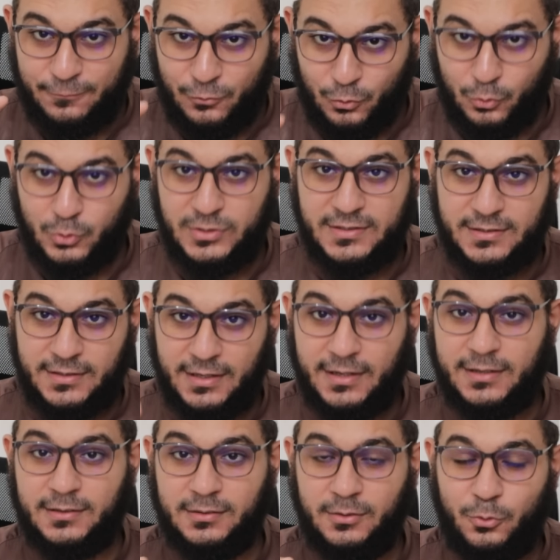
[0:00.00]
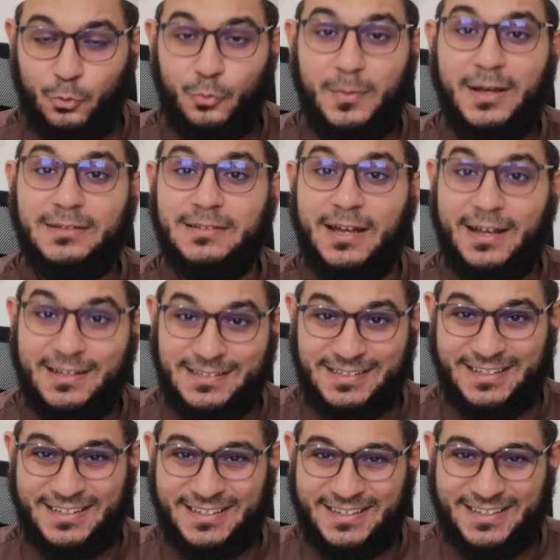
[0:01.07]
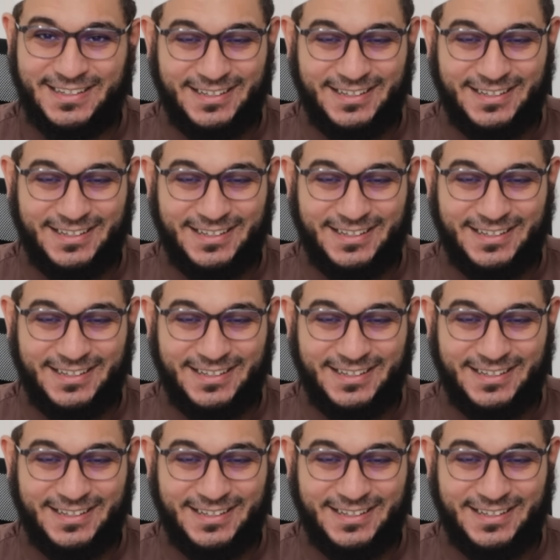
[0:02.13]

fokus dengan rumah tangganya.